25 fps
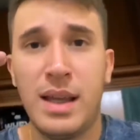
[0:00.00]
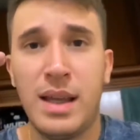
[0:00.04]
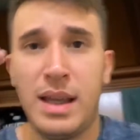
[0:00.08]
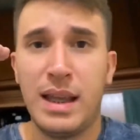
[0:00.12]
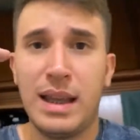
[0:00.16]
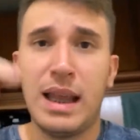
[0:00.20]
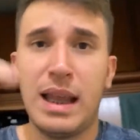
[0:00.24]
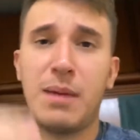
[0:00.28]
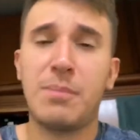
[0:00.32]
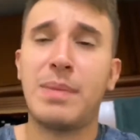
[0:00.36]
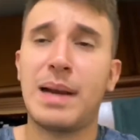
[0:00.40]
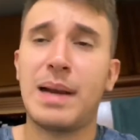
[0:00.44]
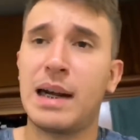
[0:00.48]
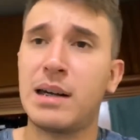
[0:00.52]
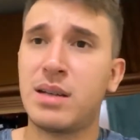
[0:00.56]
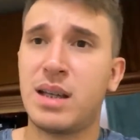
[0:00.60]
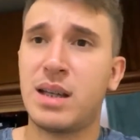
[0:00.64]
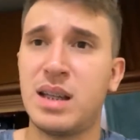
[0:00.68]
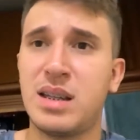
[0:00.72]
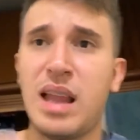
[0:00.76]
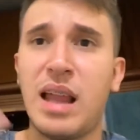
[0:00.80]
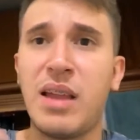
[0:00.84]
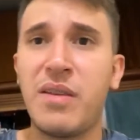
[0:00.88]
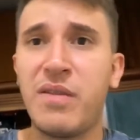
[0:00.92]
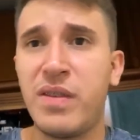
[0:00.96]
E lembrando
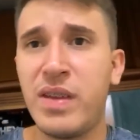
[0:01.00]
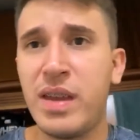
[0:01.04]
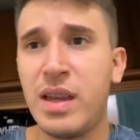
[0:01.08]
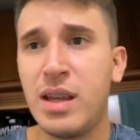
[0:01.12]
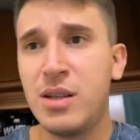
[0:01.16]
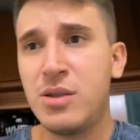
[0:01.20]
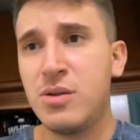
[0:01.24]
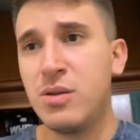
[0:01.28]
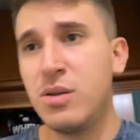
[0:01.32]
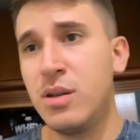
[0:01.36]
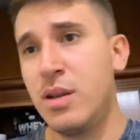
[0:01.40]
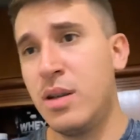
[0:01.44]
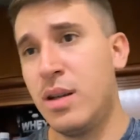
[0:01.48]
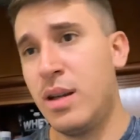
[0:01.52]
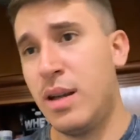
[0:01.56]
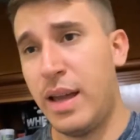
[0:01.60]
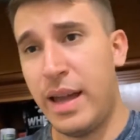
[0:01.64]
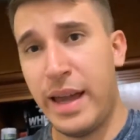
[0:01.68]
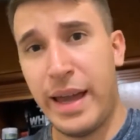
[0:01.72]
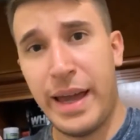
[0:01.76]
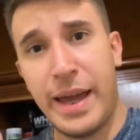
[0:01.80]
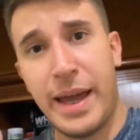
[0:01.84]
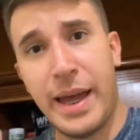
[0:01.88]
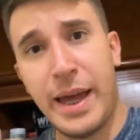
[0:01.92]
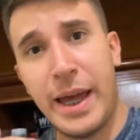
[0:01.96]
que tem vídeo,
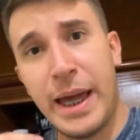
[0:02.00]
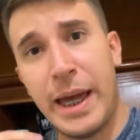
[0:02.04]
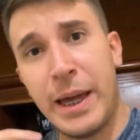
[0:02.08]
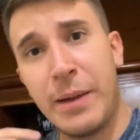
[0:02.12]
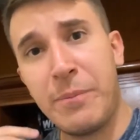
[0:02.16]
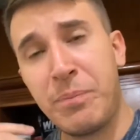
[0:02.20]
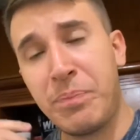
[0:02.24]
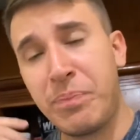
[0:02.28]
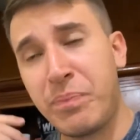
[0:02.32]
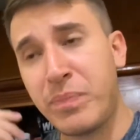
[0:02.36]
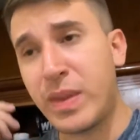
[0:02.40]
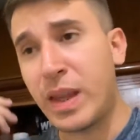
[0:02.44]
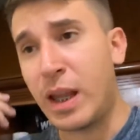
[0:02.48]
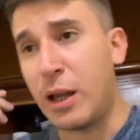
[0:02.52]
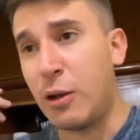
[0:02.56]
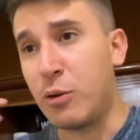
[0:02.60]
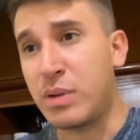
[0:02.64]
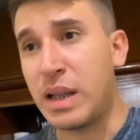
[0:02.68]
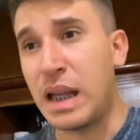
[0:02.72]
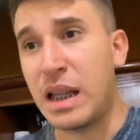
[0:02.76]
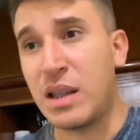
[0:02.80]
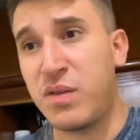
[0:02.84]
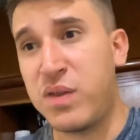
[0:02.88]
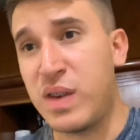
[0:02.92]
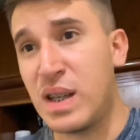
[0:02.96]
é, eu
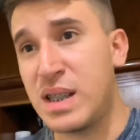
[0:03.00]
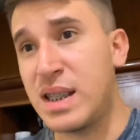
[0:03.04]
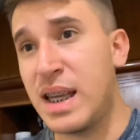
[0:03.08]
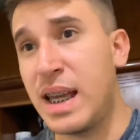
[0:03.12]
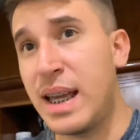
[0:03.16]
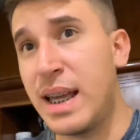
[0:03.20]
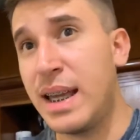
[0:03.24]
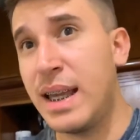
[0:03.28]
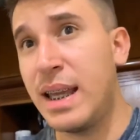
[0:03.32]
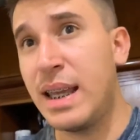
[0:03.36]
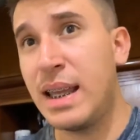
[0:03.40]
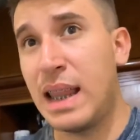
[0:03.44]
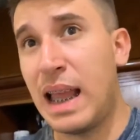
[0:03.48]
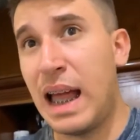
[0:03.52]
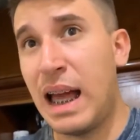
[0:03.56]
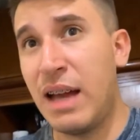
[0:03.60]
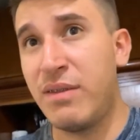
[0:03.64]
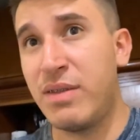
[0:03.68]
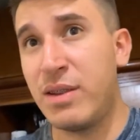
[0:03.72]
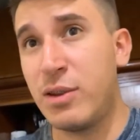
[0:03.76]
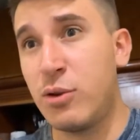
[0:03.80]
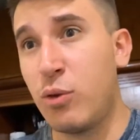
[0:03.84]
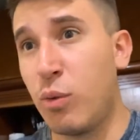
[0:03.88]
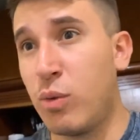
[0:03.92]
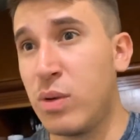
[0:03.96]
tento fazer aí
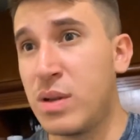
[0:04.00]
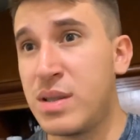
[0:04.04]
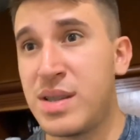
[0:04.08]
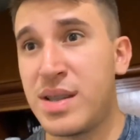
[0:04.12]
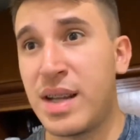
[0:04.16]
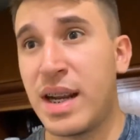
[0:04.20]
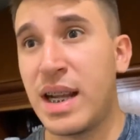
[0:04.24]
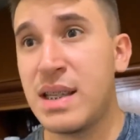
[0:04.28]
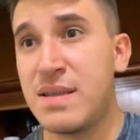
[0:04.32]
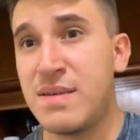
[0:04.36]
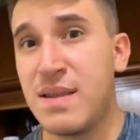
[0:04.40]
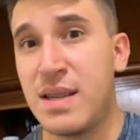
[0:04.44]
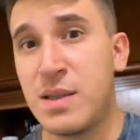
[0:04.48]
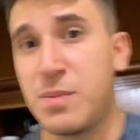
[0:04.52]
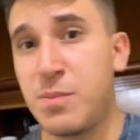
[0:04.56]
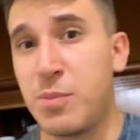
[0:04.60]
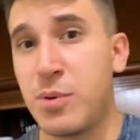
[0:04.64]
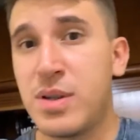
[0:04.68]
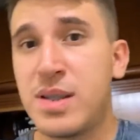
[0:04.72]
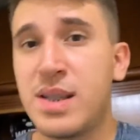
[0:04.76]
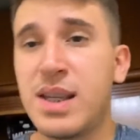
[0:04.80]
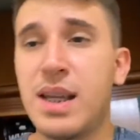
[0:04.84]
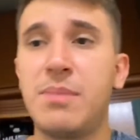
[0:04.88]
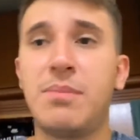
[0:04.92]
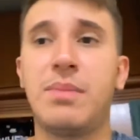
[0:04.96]
live duas, três vezes
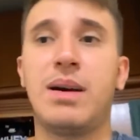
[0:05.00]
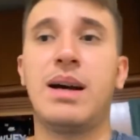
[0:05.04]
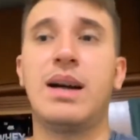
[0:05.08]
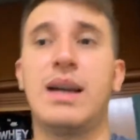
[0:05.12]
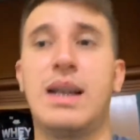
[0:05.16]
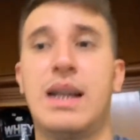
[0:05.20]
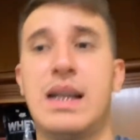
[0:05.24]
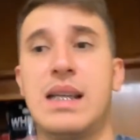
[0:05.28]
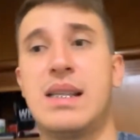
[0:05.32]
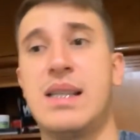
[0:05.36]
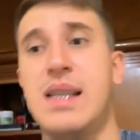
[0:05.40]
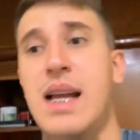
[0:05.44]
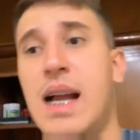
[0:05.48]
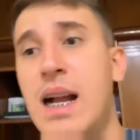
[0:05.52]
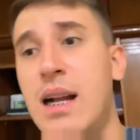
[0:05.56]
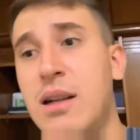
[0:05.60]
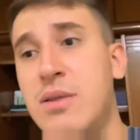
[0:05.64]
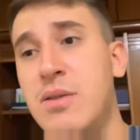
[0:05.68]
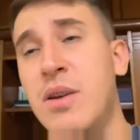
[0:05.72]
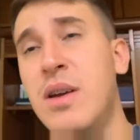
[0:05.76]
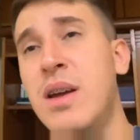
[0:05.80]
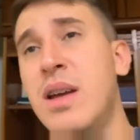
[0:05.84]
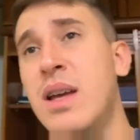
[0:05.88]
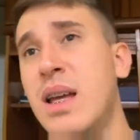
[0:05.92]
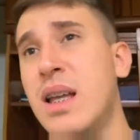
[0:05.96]
por semana,
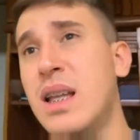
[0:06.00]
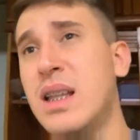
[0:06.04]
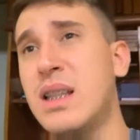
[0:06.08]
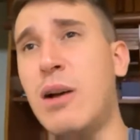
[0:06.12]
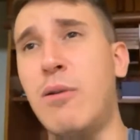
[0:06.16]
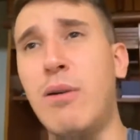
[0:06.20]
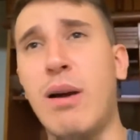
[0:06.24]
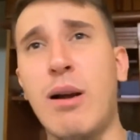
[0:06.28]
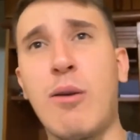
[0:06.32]
certo? Então